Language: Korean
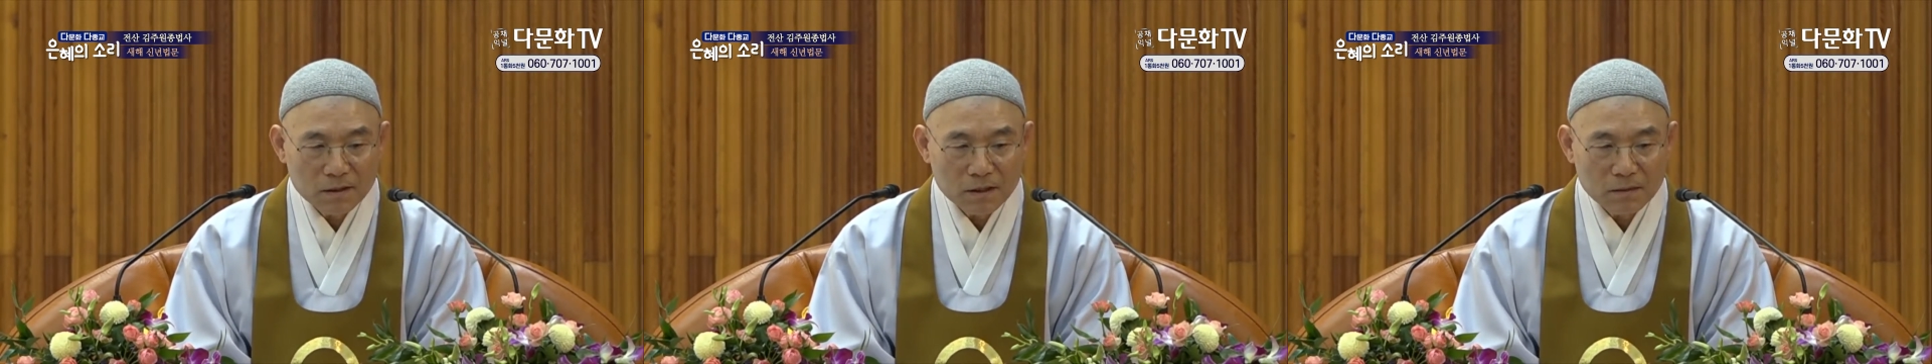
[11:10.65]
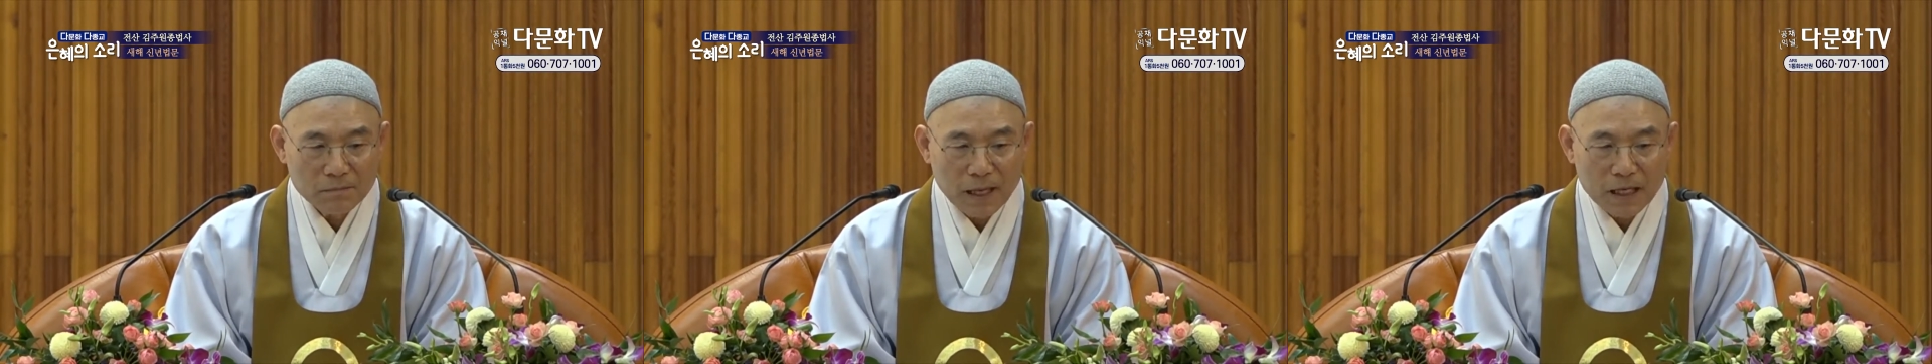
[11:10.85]

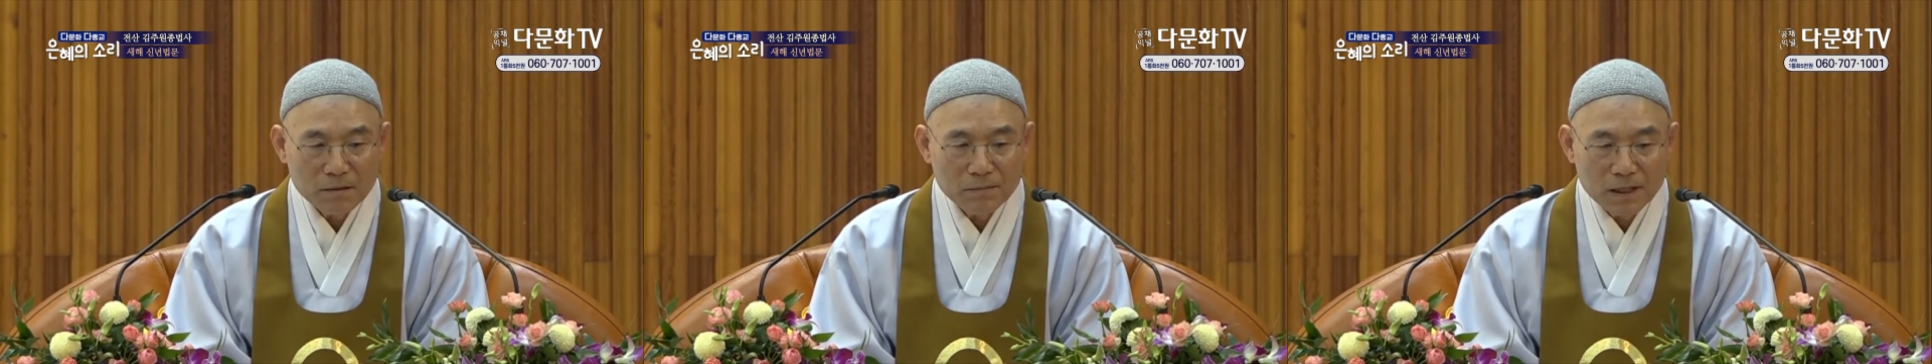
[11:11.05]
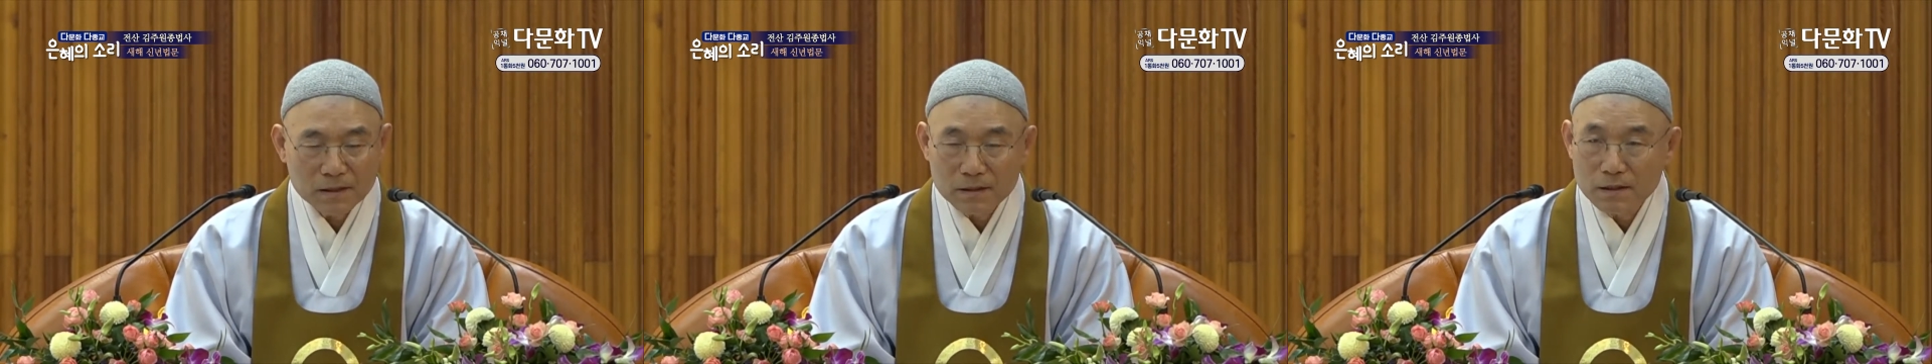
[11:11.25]

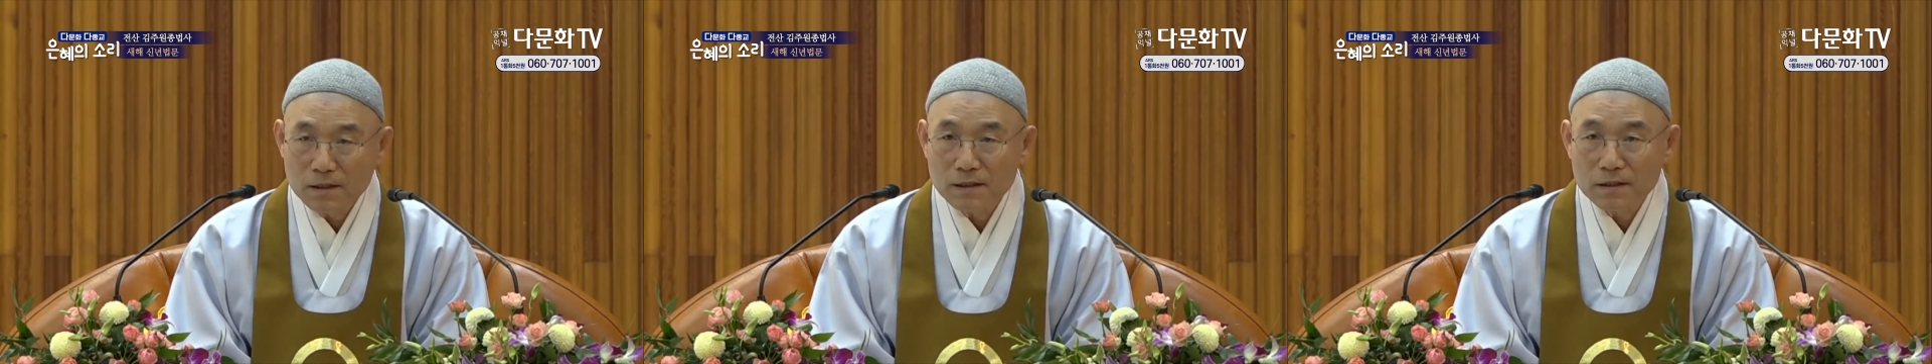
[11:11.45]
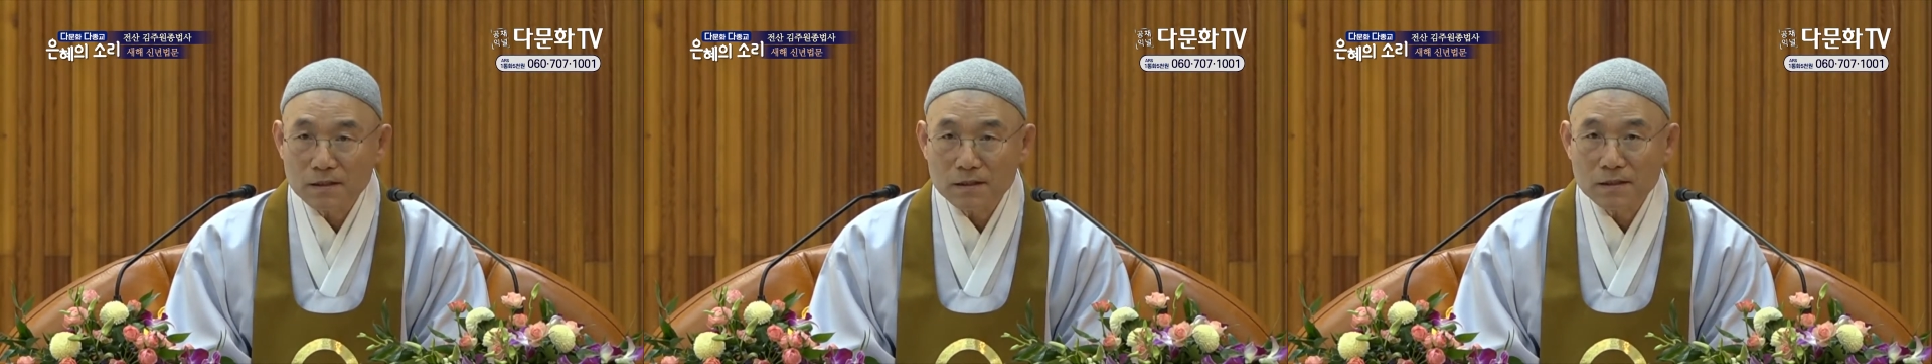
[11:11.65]
말만
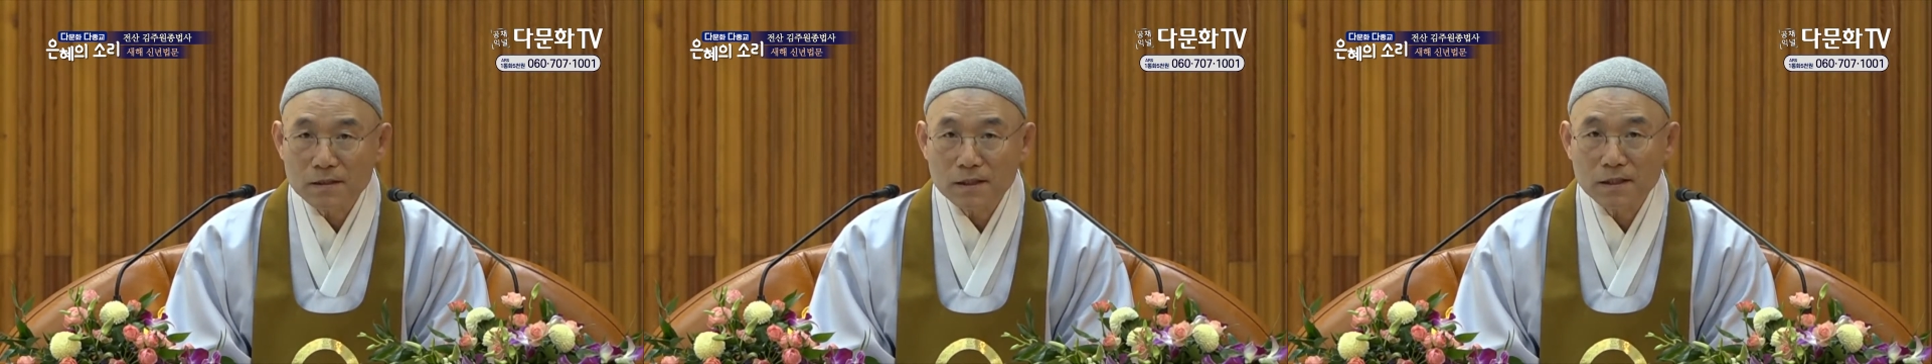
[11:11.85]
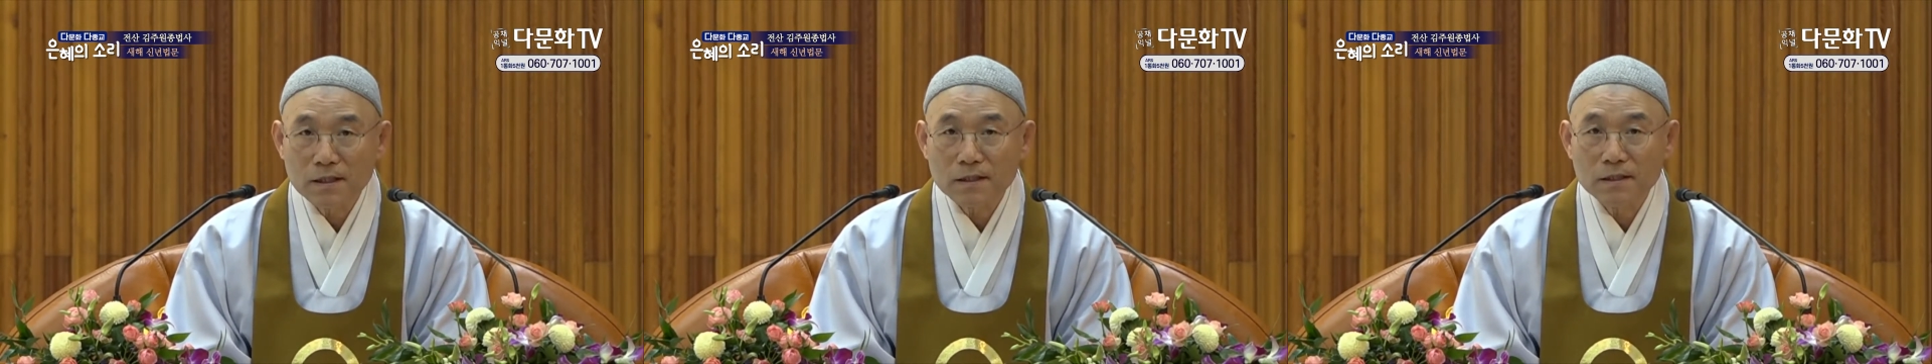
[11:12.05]
들린
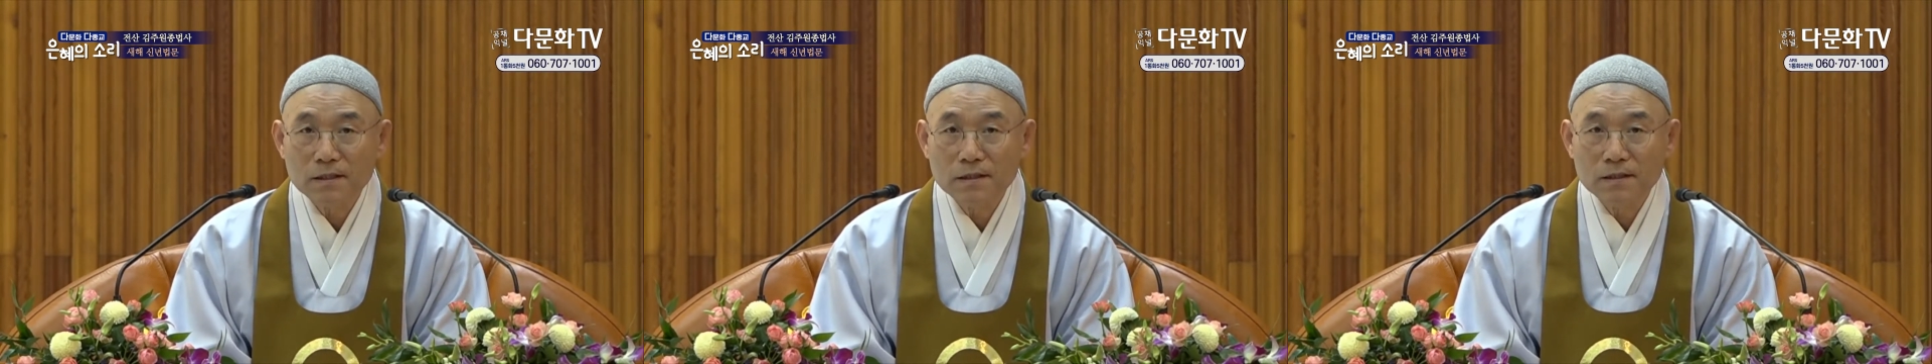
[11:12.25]
것이지